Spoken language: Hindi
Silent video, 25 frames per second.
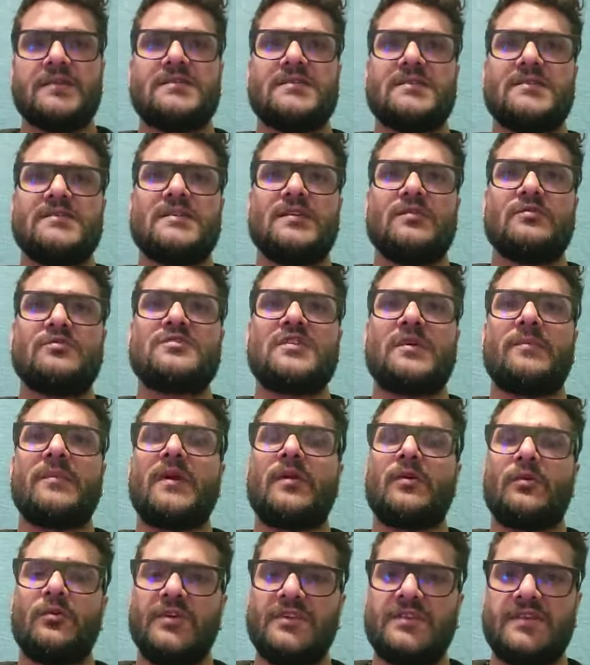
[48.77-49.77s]
चीज़ें उस
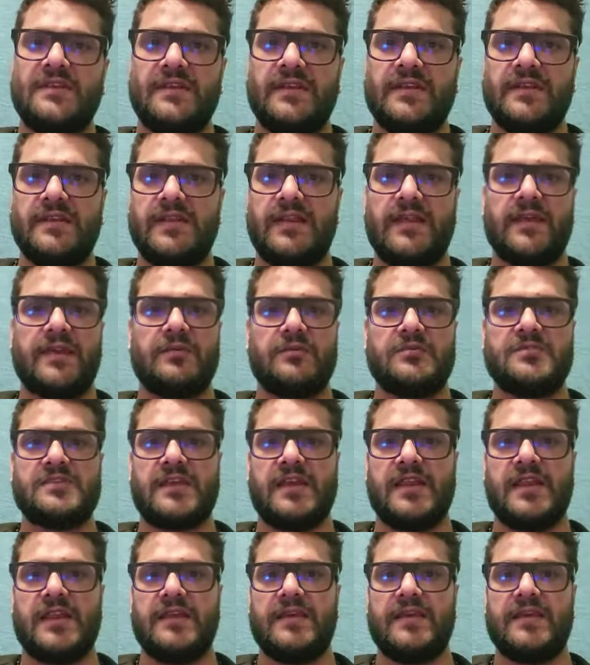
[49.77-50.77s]
समय हुई थी लेकिन
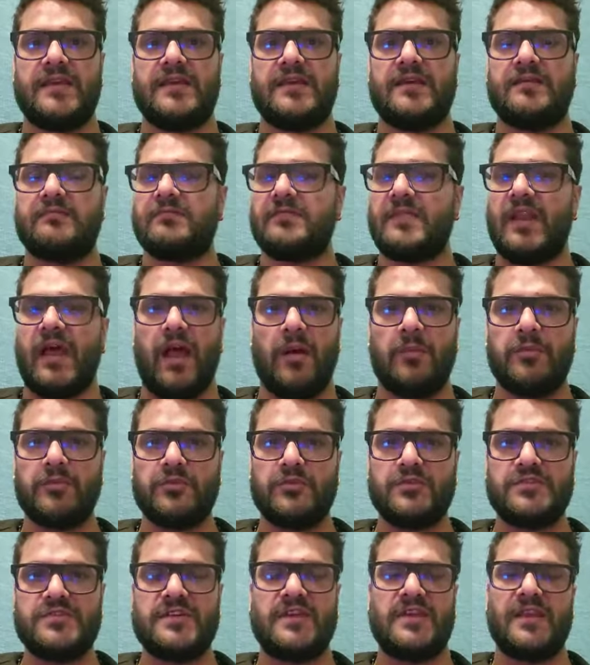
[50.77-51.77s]
उसके लिए ना आप
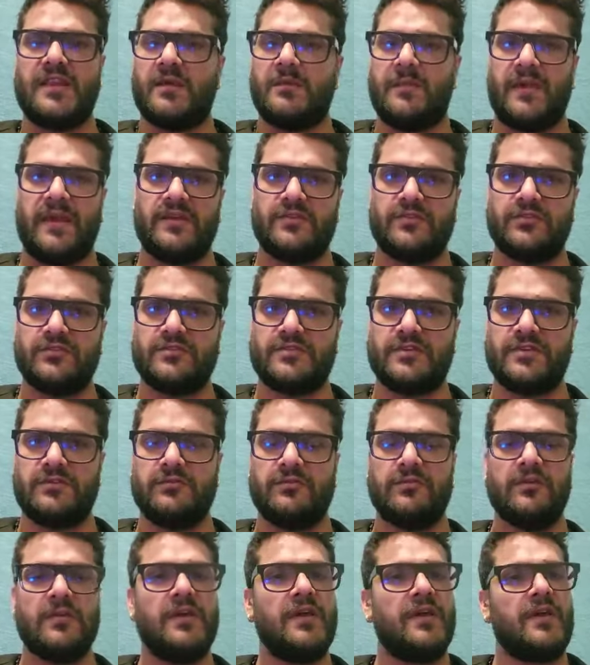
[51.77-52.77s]
दोषी हैं ना मैं दोषी
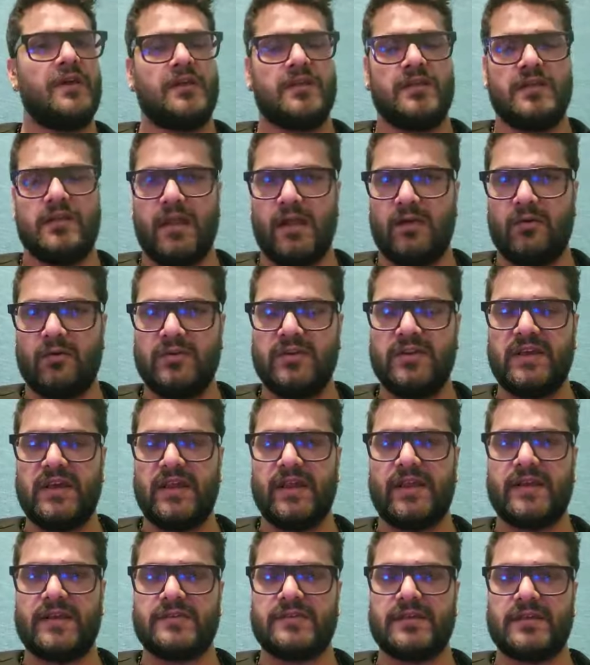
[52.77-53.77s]
हूँ ना कोई
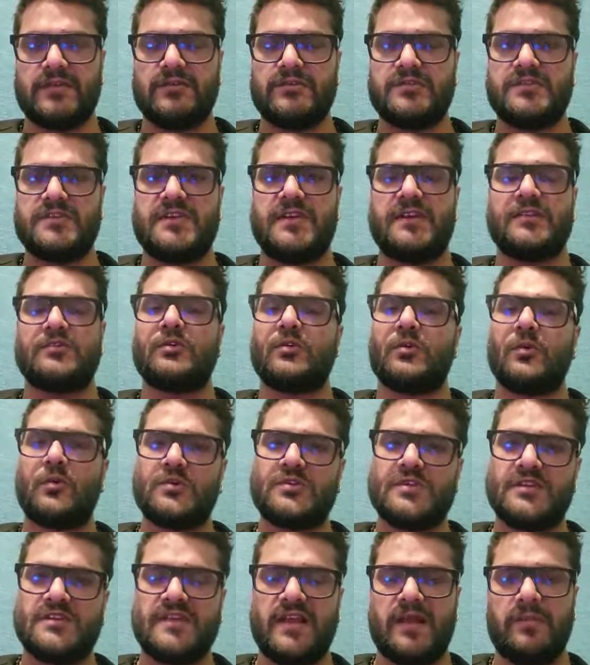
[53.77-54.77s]
कार्यकर्ता दोषी है तो
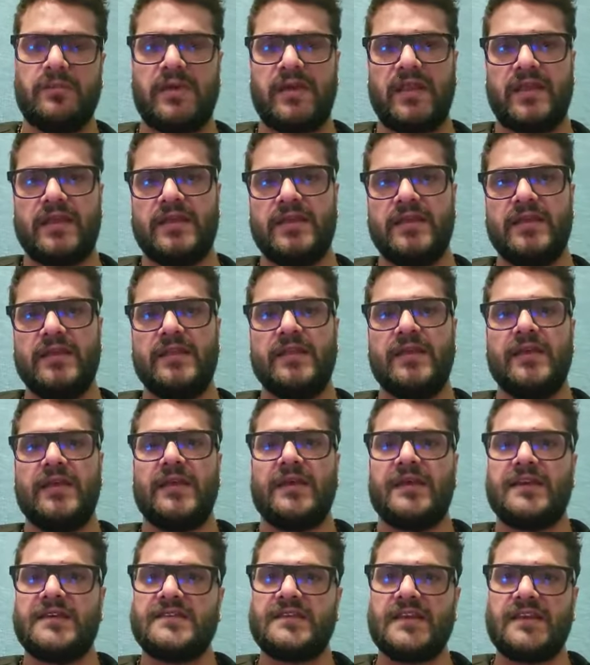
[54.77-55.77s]
कोशिश आप करिए
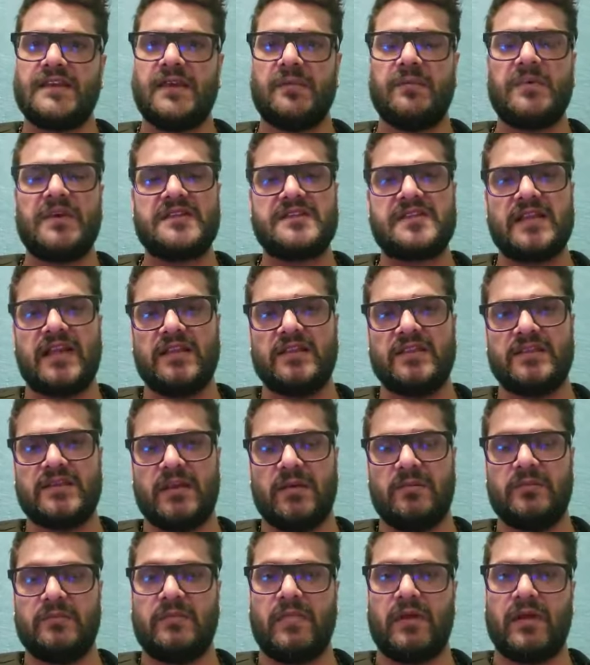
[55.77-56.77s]
कि संयम के साथ
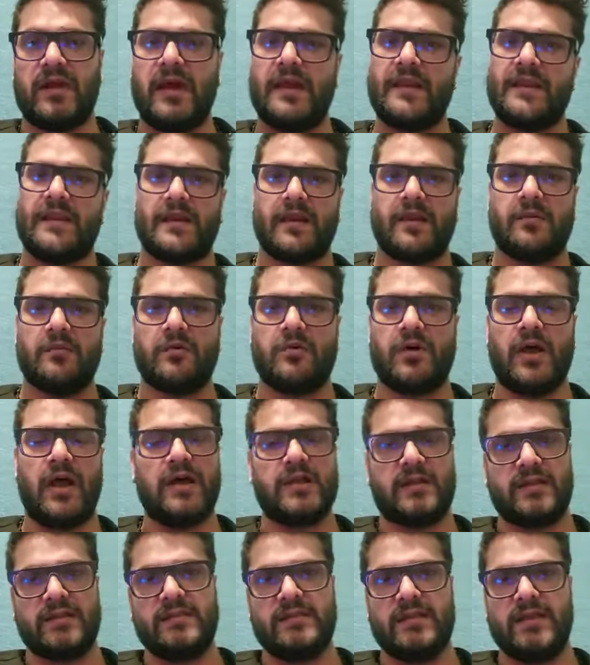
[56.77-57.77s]
हम कार्यक्रम को
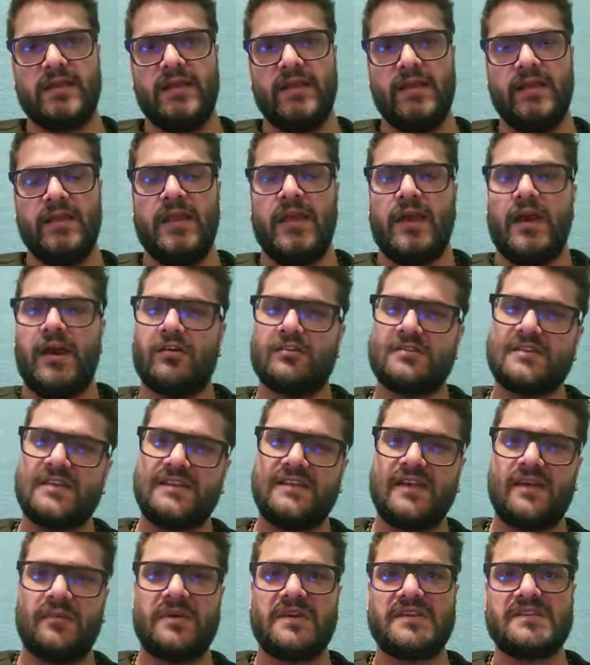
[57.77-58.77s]
आनंद लें और
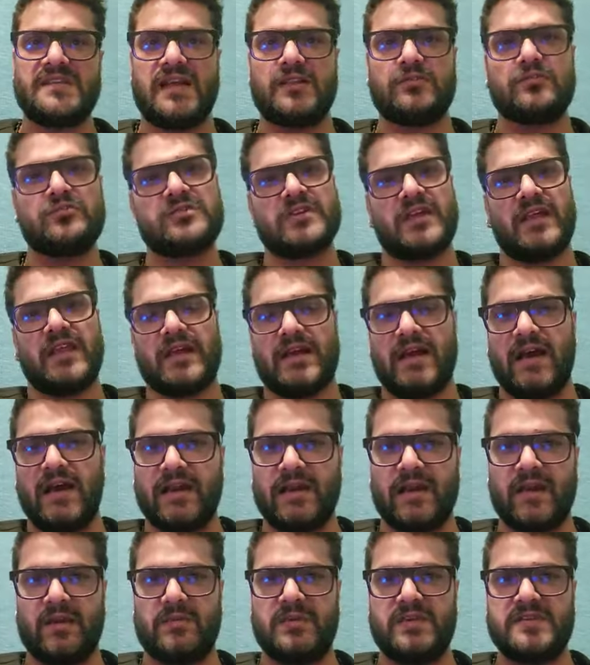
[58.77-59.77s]
संयम के साथ उस
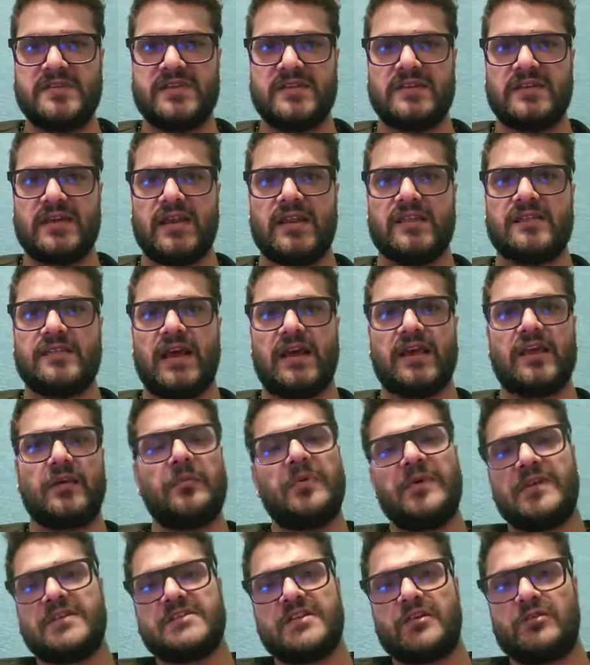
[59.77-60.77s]
कलाकार का भी इज्जत करें ताकि
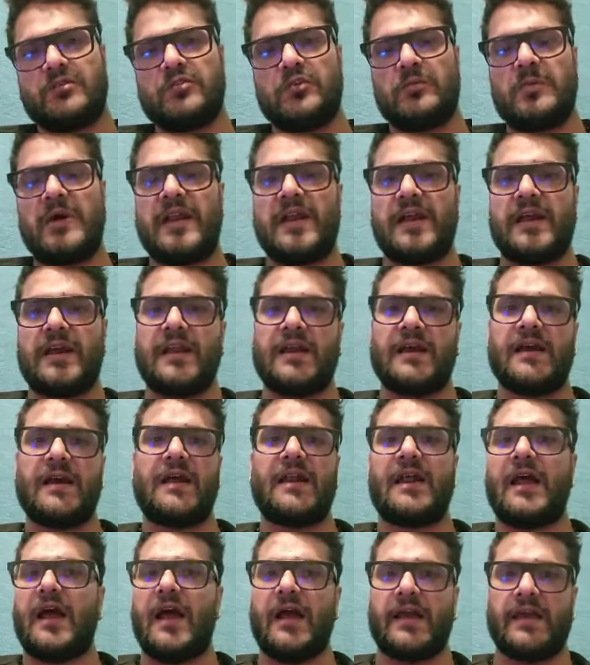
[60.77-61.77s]
फिर से वो दोबारा
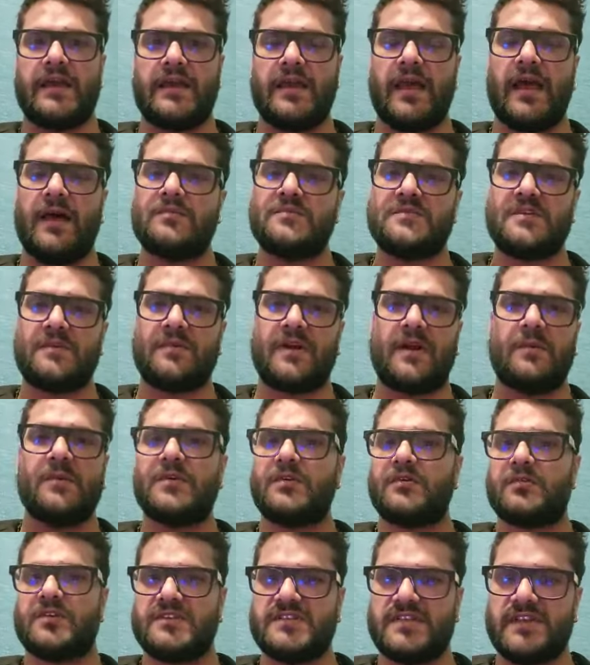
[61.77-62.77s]
कलाकार आके आप सबका
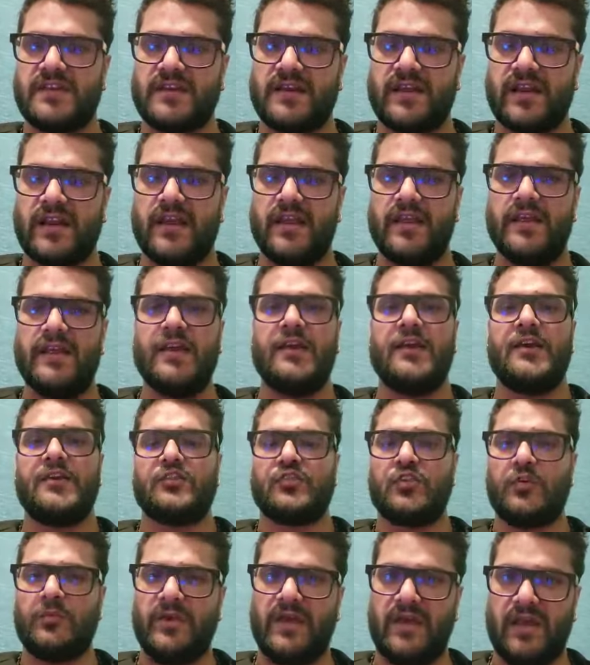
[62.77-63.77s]
मनोरंजन कराए
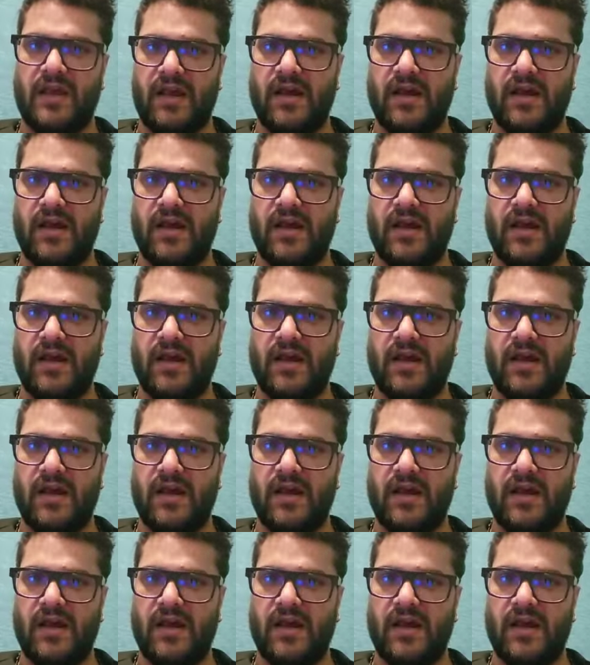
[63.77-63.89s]
तो मैं